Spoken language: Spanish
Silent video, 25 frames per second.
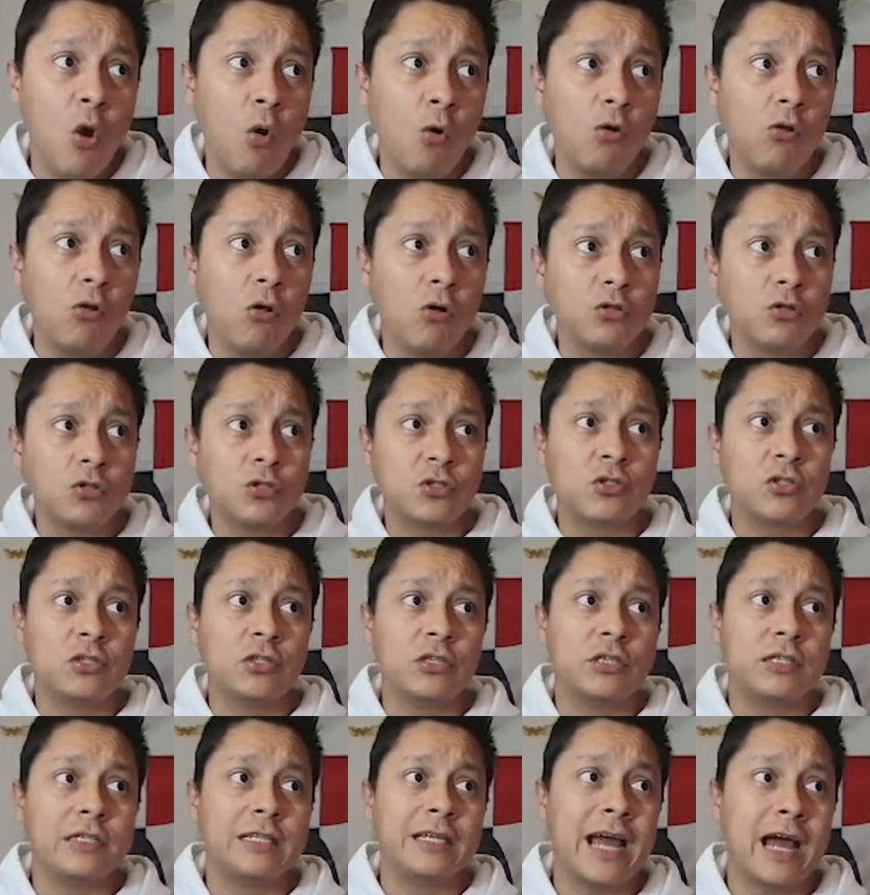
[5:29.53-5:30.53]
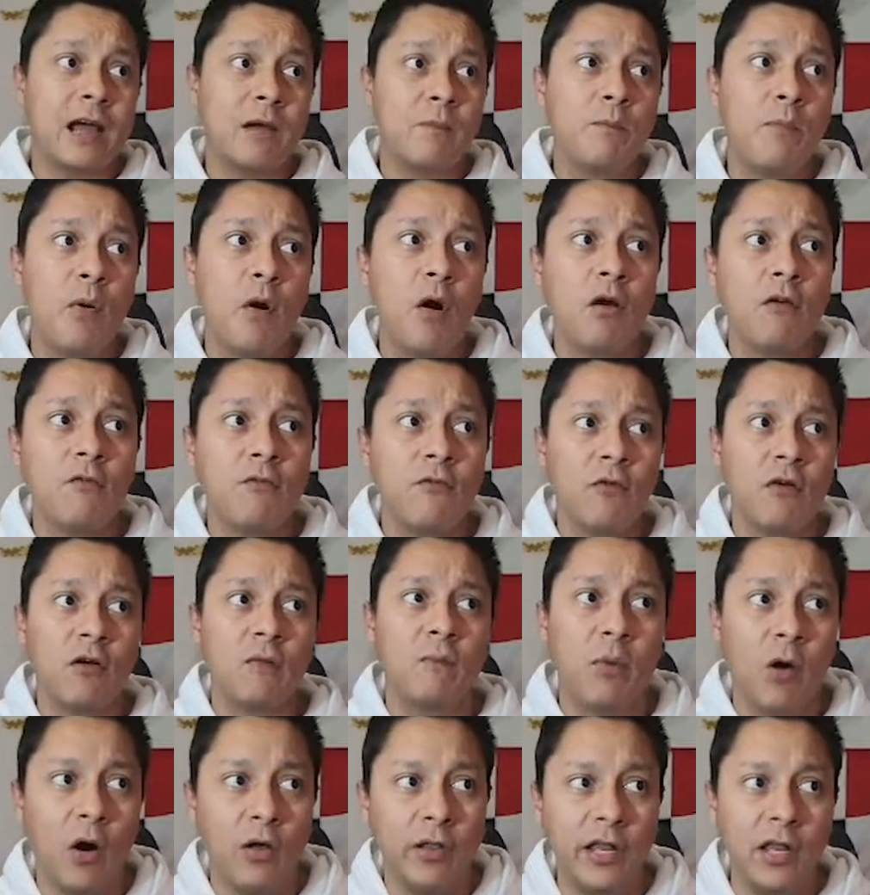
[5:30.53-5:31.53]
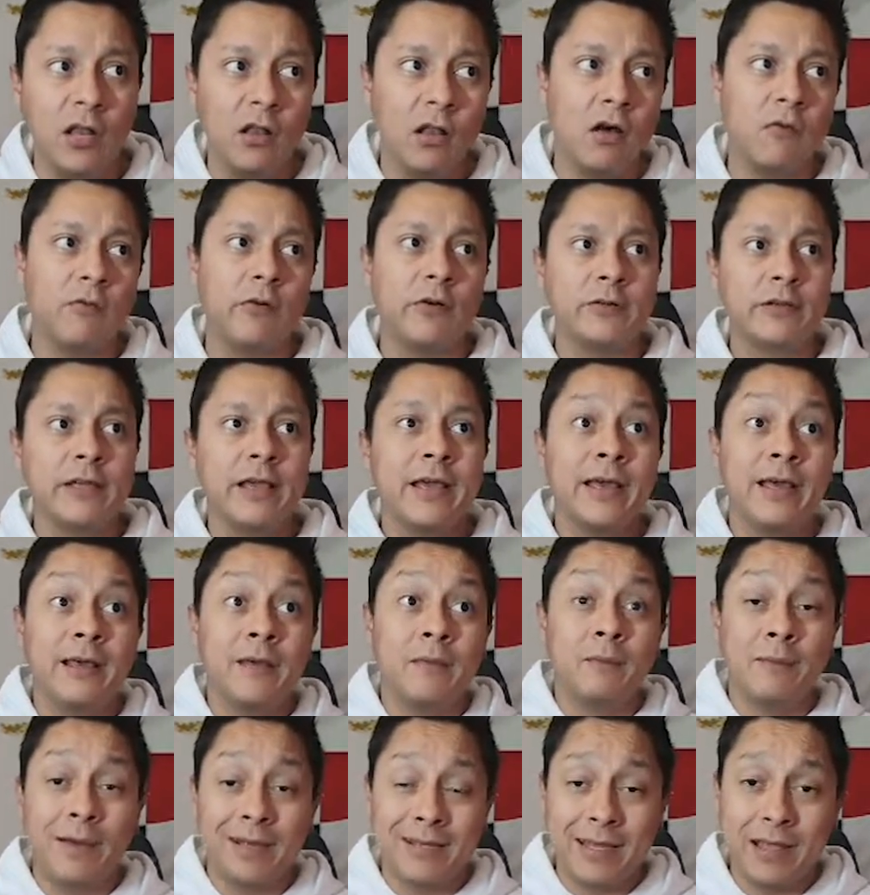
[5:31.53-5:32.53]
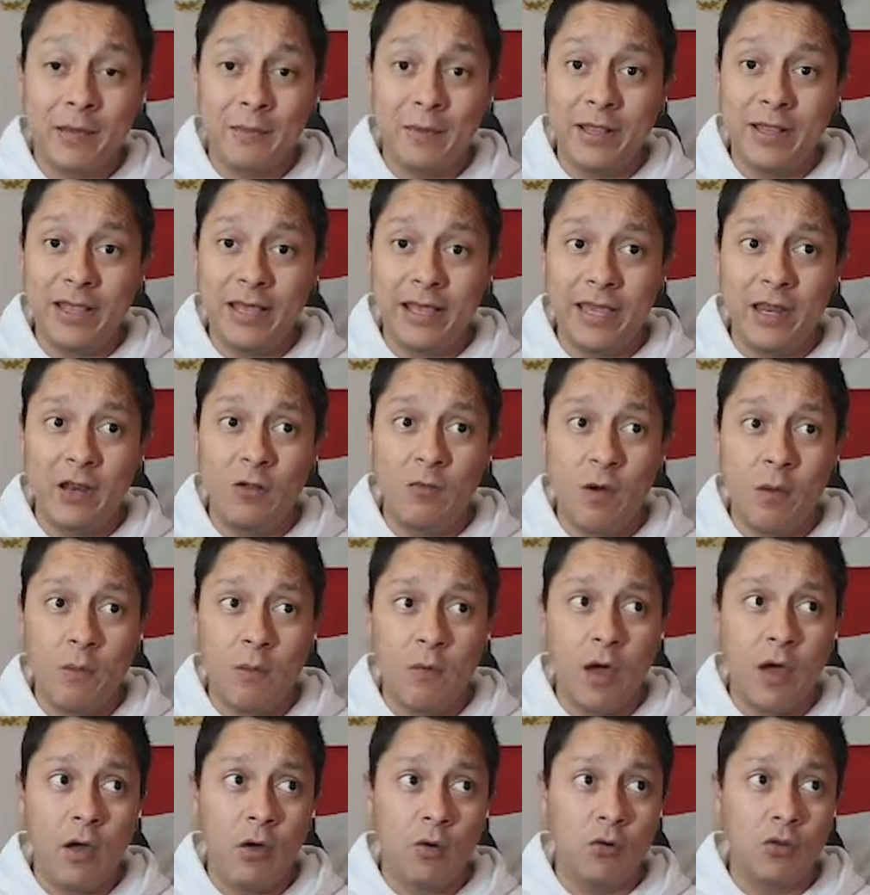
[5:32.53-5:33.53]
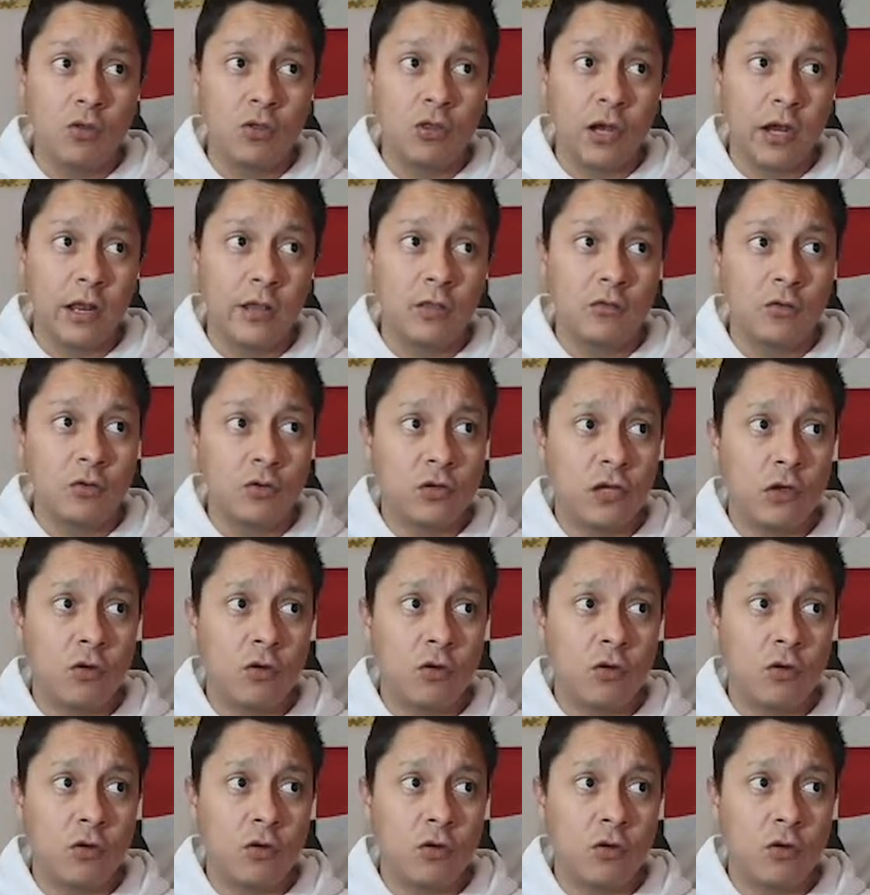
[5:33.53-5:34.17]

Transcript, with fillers: Lost Jackpot for Bonnie Lovers. Básicamente aquí nos vamos a encontrar entonces